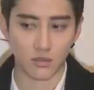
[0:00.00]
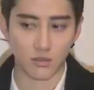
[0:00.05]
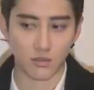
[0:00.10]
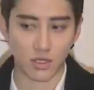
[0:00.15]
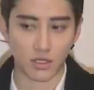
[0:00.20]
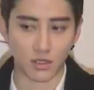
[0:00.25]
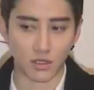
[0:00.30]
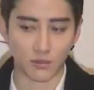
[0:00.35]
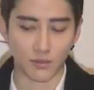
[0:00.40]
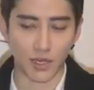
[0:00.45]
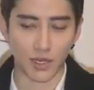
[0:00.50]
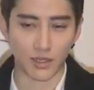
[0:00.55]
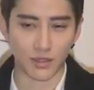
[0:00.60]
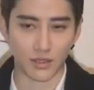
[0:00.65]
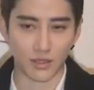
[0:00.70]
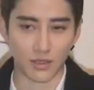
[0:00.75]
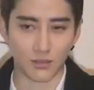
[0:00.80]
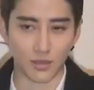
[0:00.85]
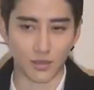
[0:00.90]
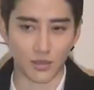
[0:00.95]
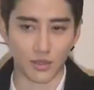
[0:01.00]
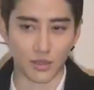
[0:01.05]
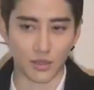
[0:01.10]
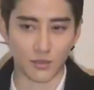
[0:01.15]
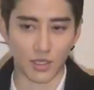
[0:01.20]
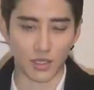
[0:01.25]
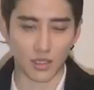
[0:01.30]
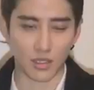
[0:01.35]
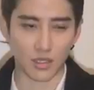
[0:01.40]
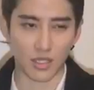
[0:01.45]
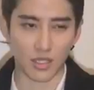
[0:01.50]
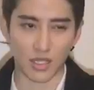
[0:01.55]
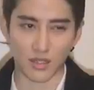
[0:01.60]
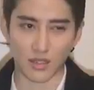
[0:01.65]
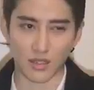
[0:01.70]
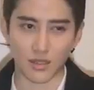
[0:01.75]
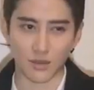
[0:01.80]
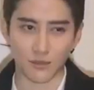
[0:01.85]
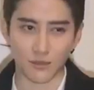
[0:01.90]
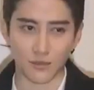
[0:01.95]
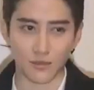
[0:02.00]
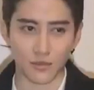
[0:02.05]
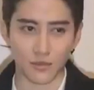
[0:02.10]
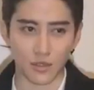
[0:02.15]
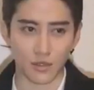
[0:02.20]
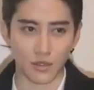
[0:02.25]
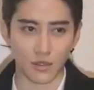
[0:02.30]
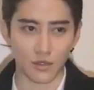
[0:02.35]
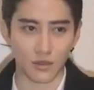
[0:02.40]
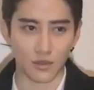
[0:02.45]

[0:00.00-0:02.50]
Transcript: 剧情 p 是现在